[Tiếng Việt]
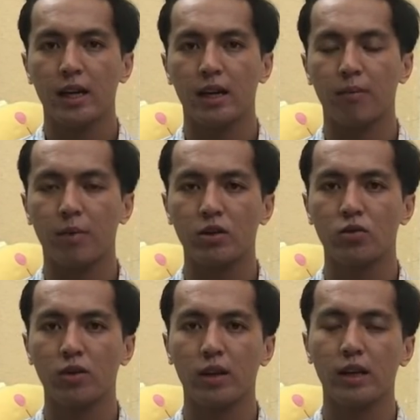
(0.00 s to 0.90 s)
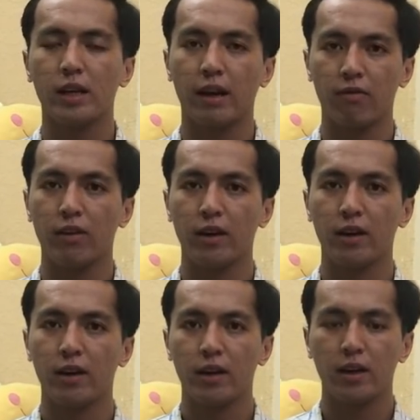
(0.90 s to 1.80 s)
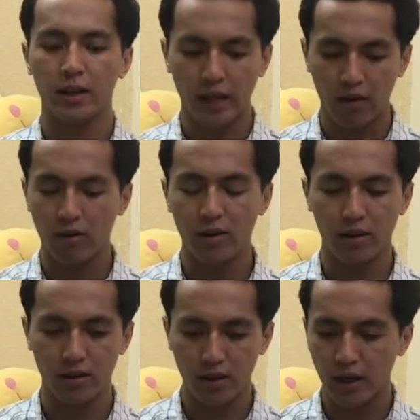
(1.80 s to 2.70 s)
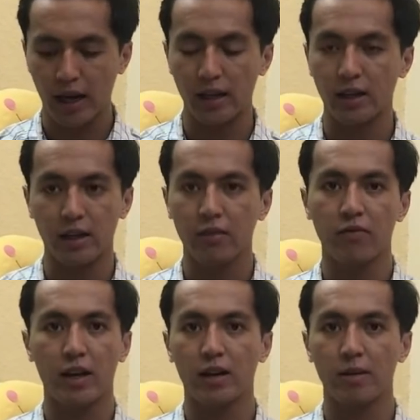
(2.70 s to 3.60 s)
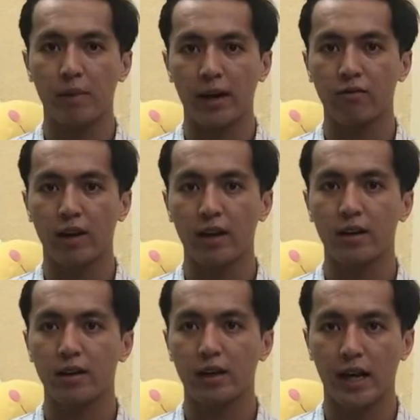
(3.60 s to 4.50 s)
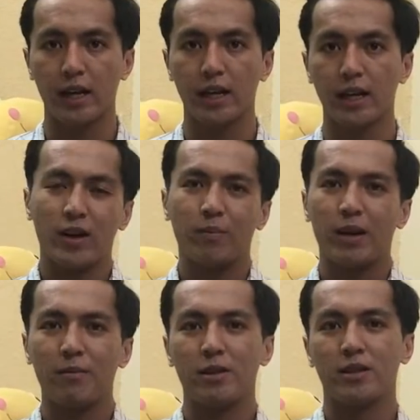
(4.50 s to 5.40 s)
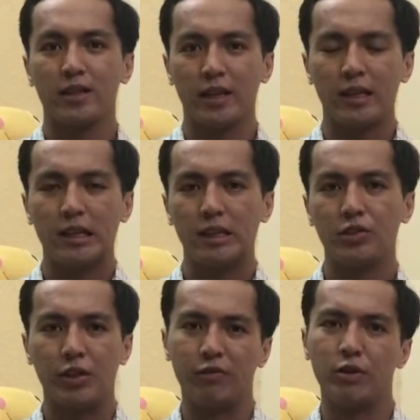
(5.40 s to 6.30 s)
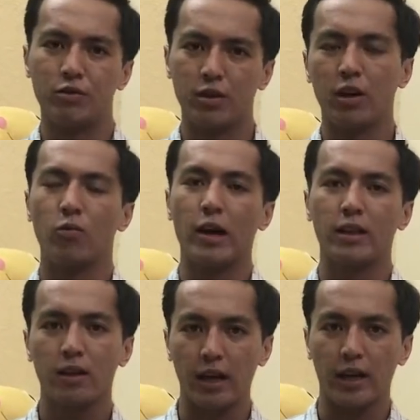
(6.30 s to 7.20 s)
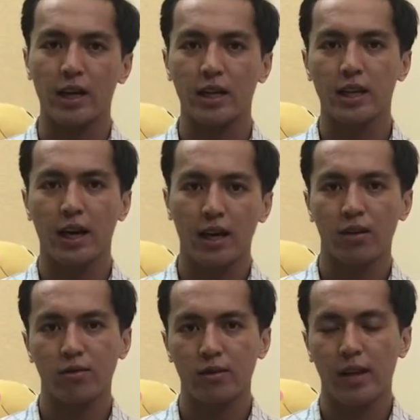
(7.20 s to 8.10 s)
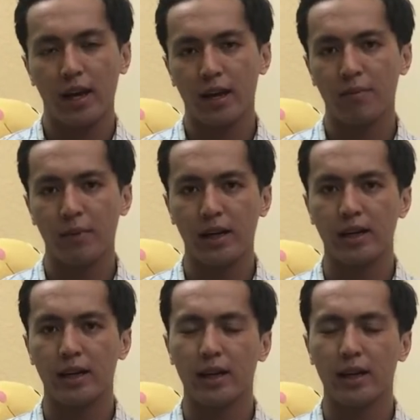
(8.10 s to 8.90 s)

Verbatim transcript: à, patchouli cà phê để tạo ra những tất cả những cái flanker bản flanker này và hôm nay mình sẽ đi review sơ qua tất cả các cái chai của nhà Amen